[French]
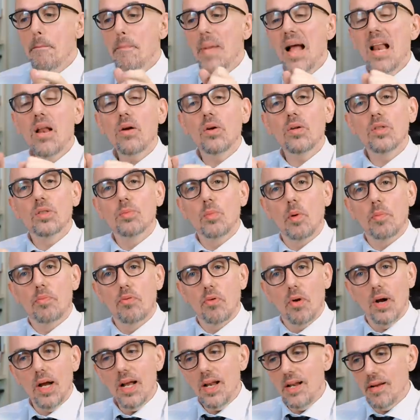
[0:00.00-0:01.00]
Malheureusement
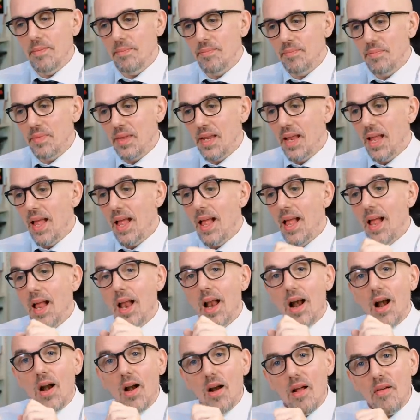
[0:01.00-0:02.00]
pour elle,
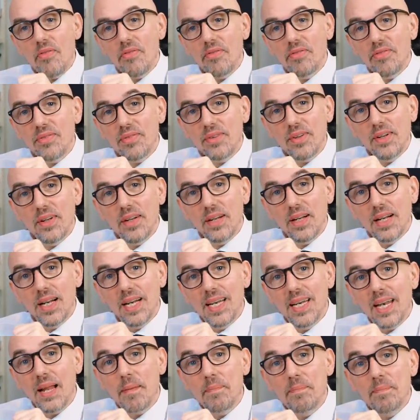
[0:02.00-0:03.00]
l'œuf
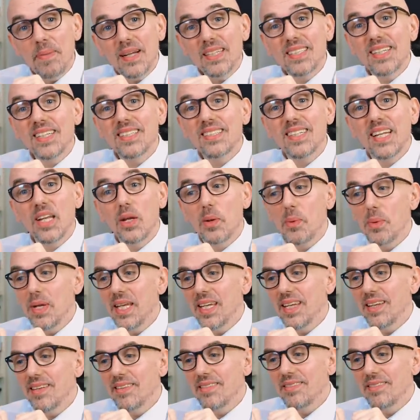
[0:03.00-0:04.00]
n'a pas assez cuit.